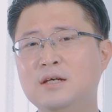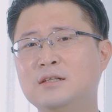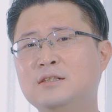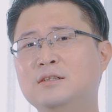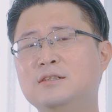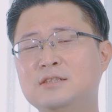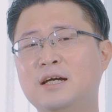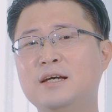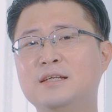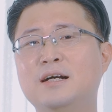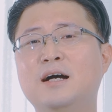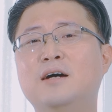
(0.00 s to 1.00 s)
그
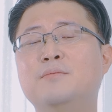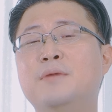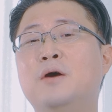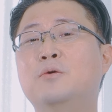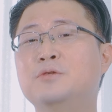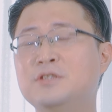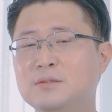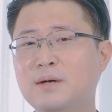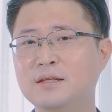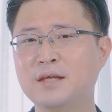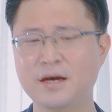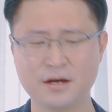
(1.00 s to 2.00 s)
차이가 매우
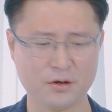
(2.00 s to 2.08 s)
심한데,